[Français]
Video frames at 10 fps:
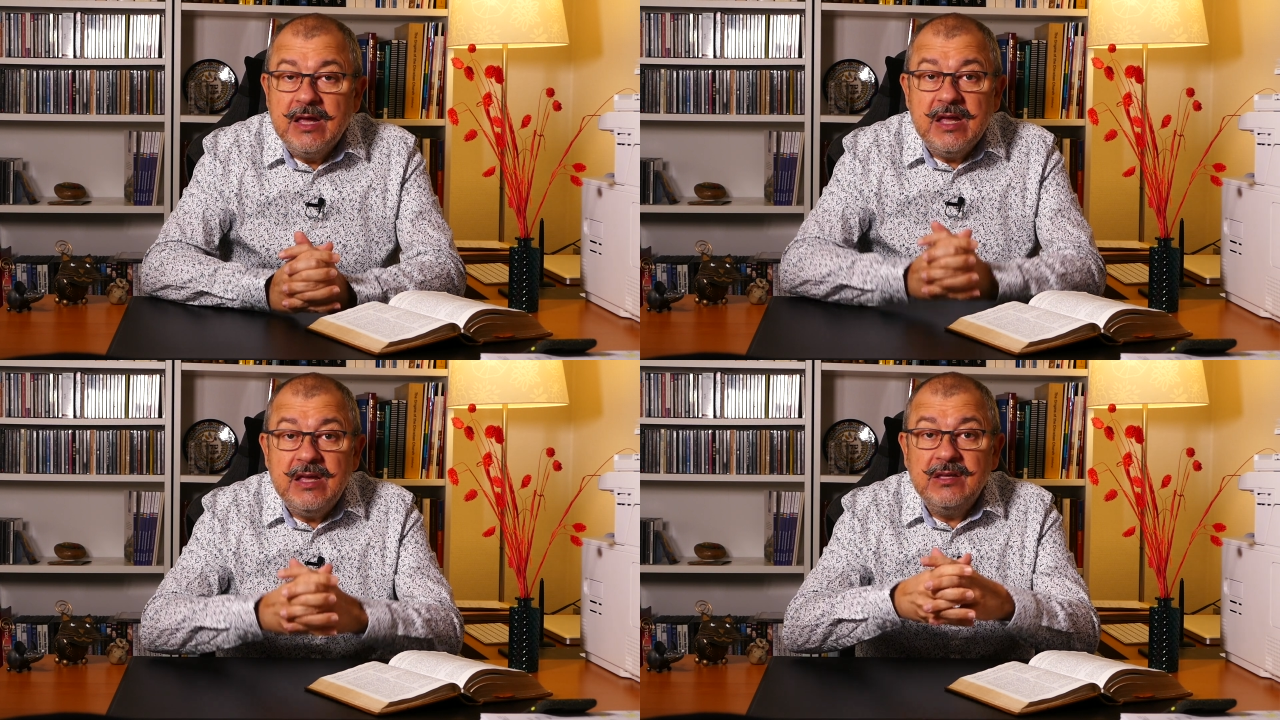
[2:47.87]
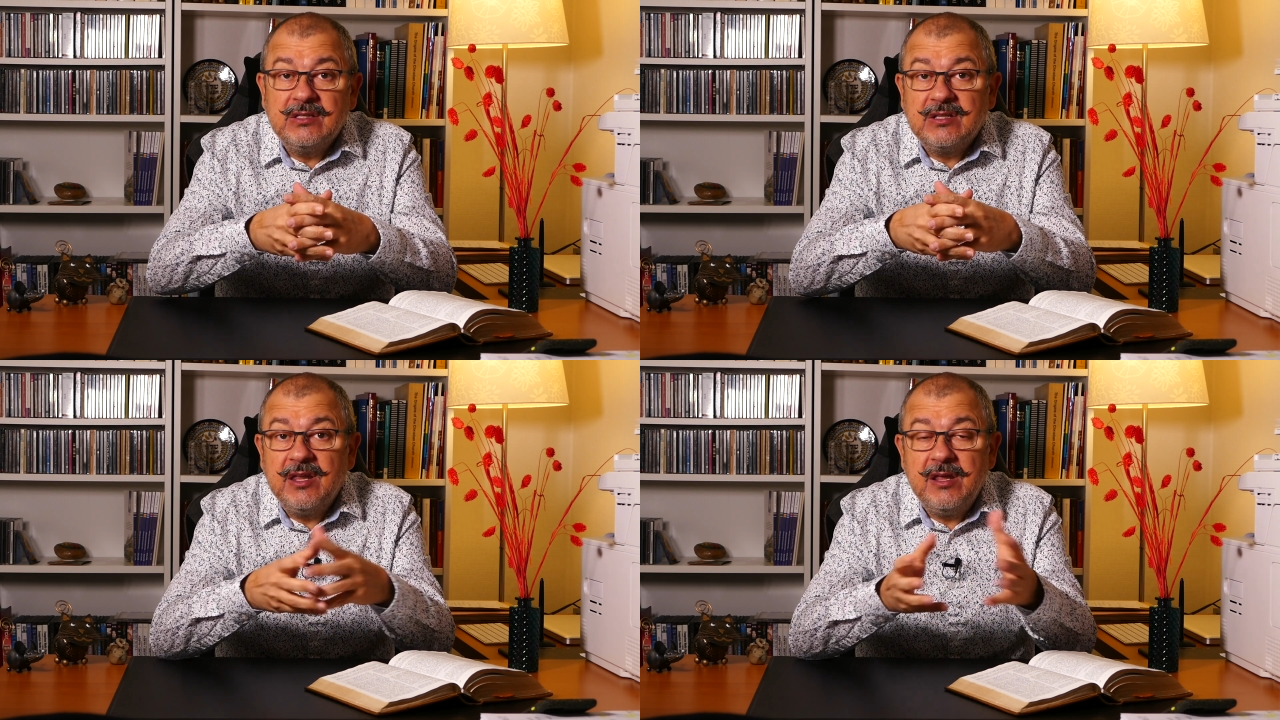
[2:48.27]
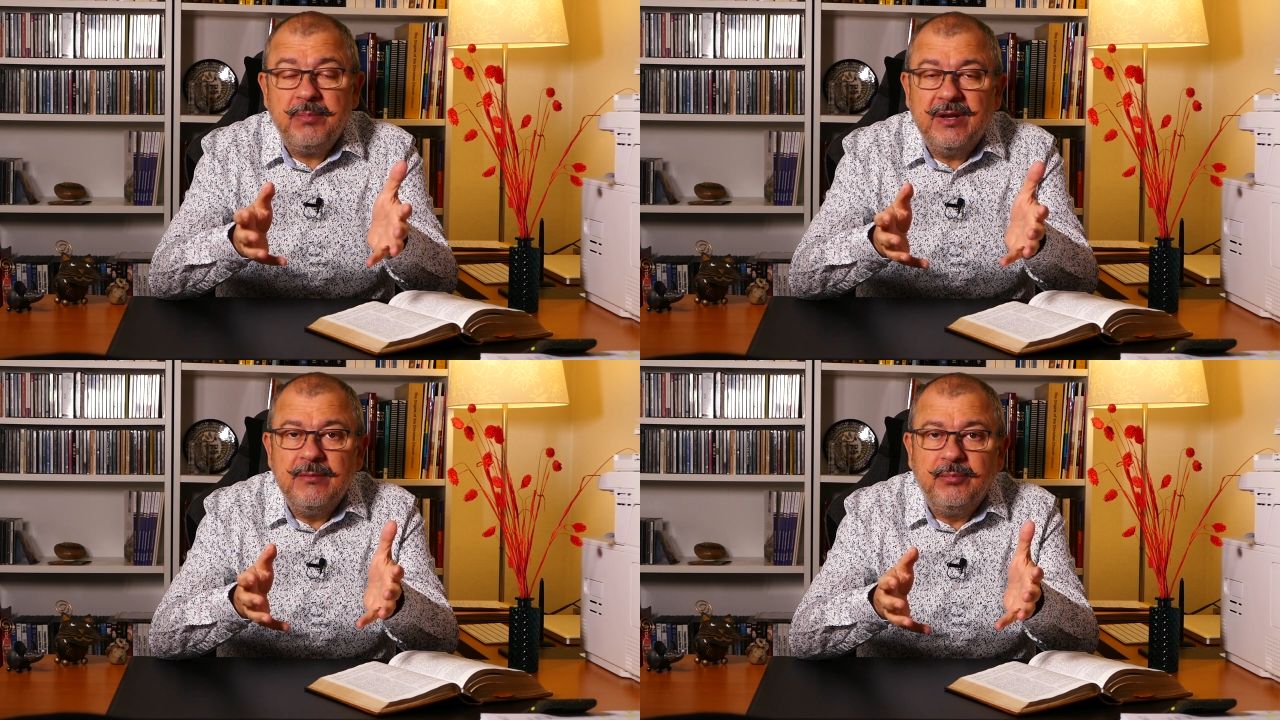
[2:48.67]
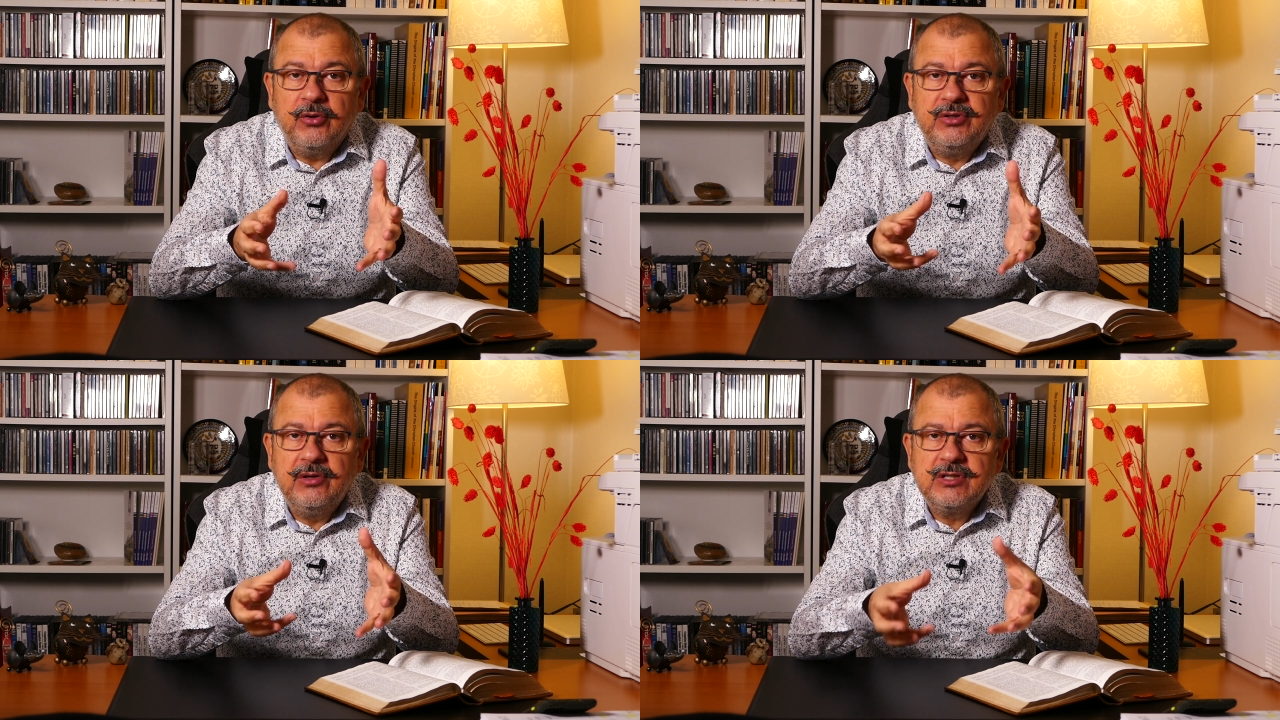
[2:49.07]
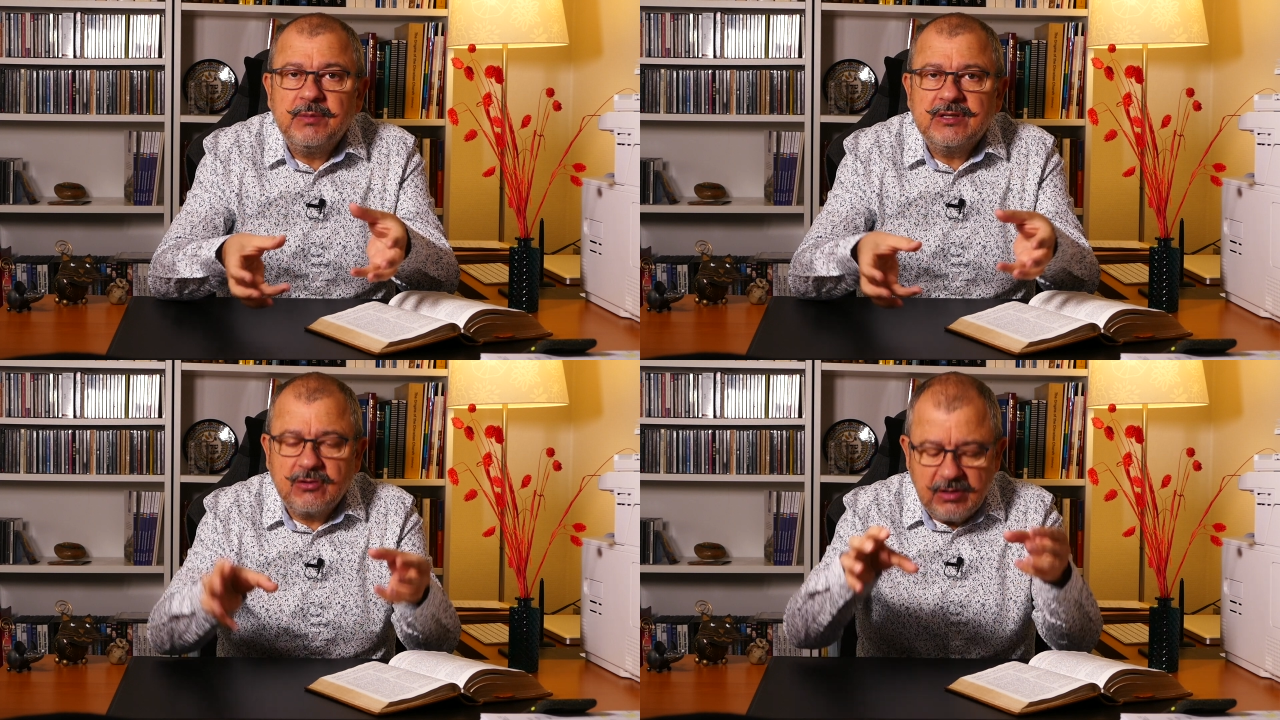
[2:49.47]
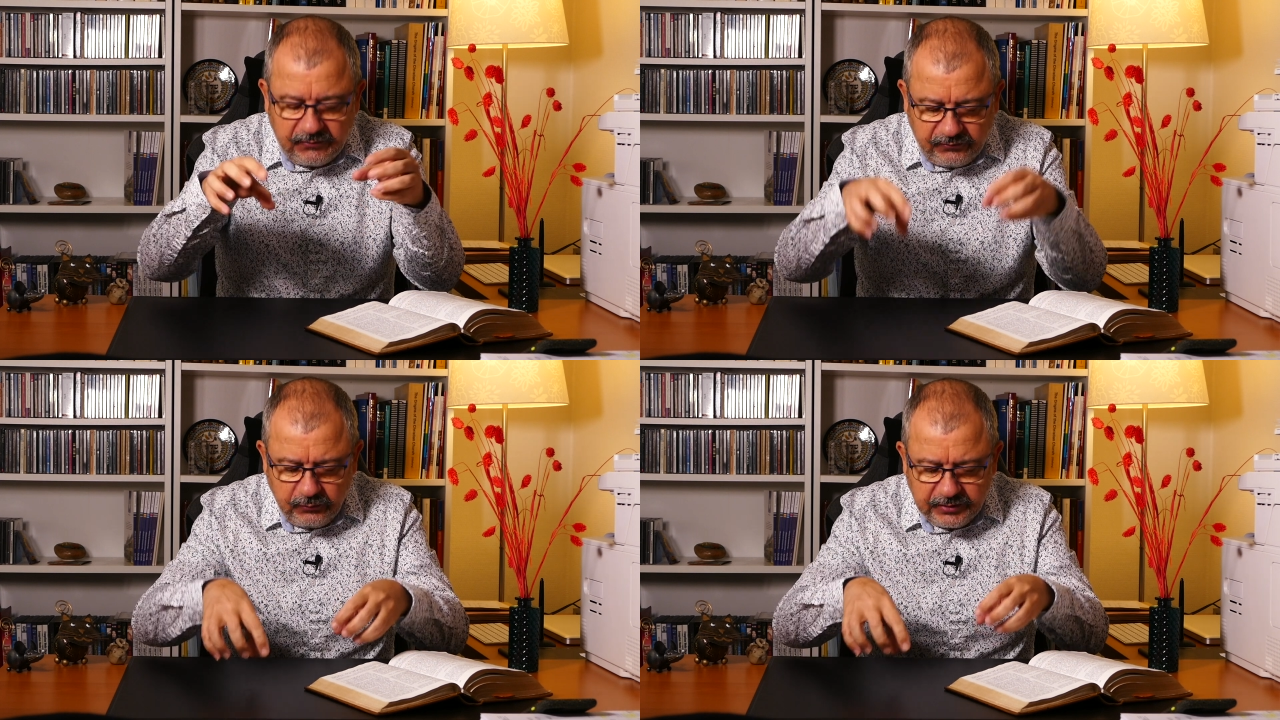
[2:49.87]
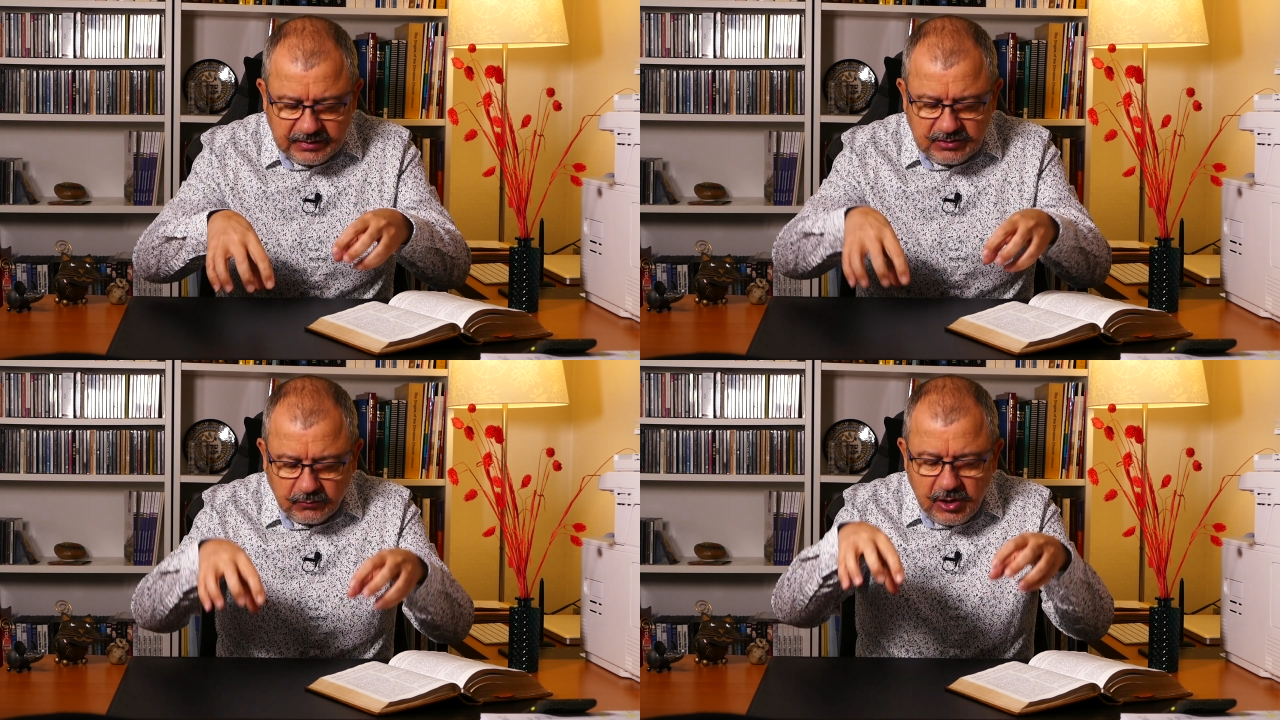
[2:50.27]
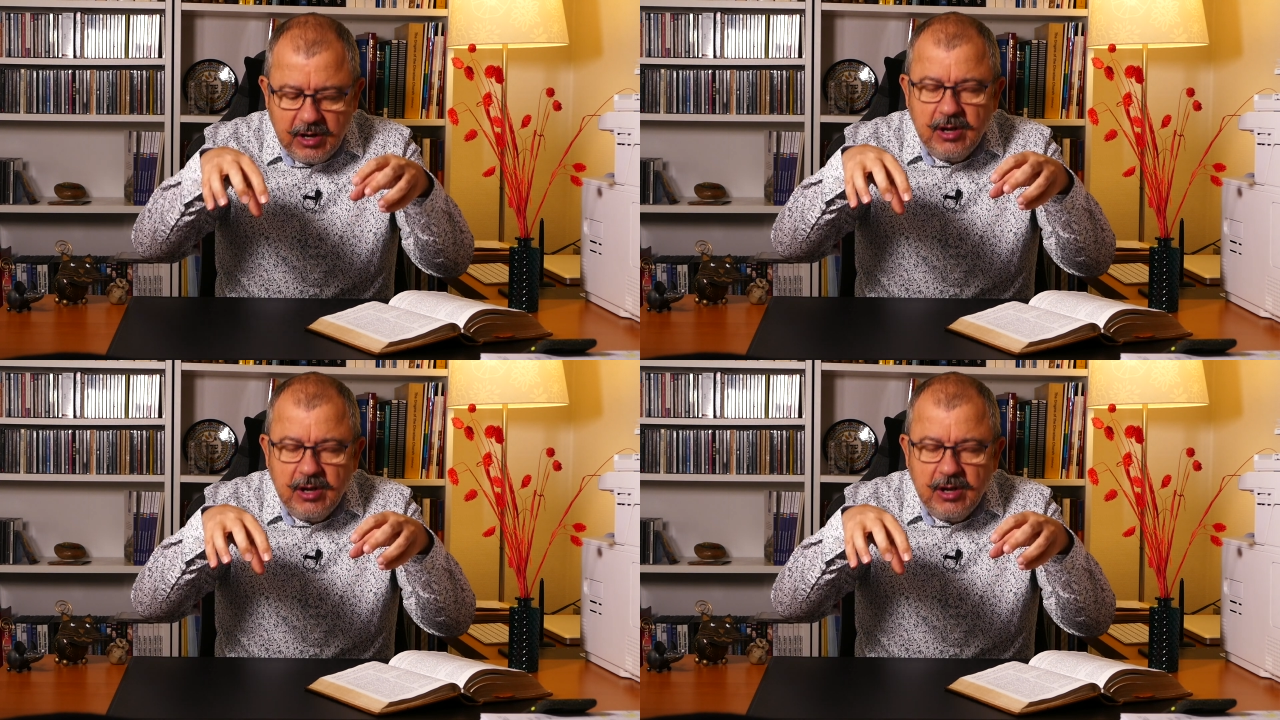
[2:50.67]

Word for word: et cela n'a pas d'importance parce que les fondations